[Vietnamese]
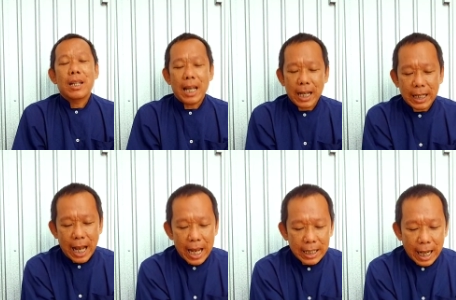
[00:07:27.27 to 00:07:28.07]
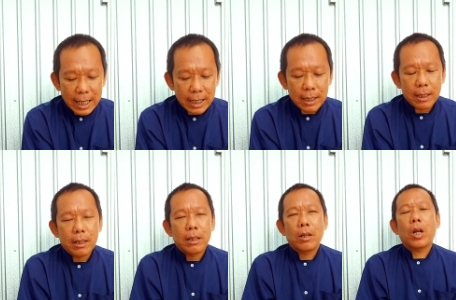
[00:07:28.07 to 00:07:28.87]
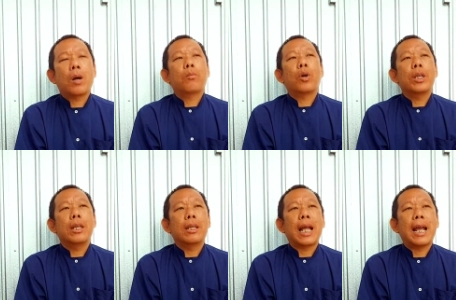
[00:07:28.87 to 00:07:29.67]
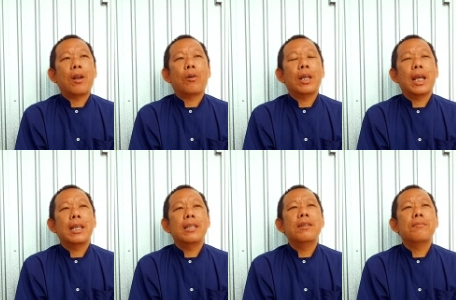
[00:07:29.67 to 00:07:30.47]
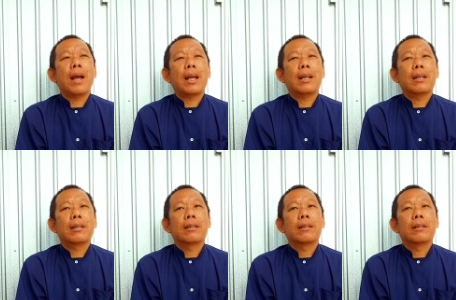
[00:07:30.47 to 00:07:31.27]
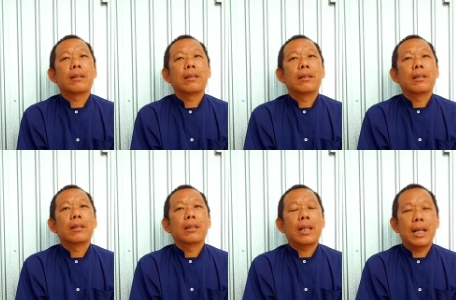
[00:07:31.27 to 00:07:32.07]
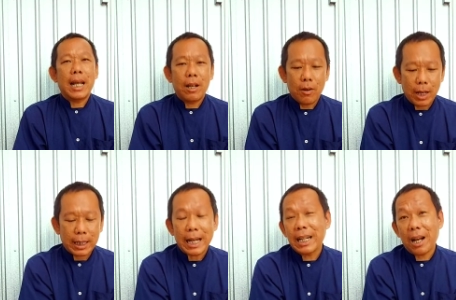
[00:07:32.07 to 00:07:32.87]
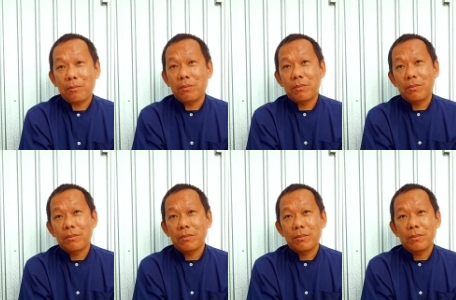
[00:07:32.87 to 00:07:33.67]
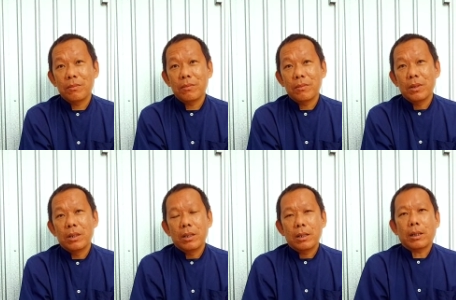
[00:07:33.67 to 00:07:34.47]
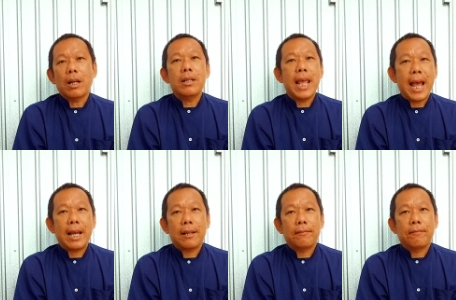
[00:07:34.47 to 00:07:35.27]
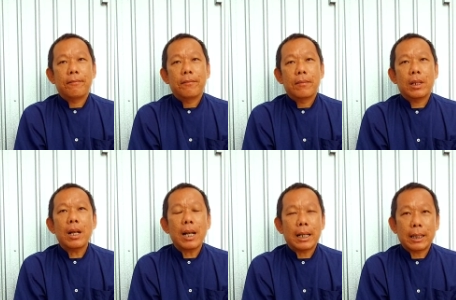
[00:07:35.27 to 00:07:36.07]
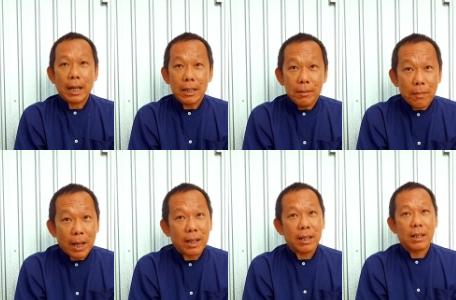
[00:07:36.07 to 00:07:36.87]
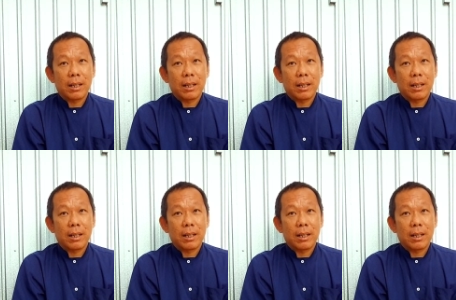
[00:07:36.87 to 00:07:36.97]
thì cái thể tánh nó không có gì thay đổi hay dướng mắt thì đây gọi là tánh không tự giác tức là tự mình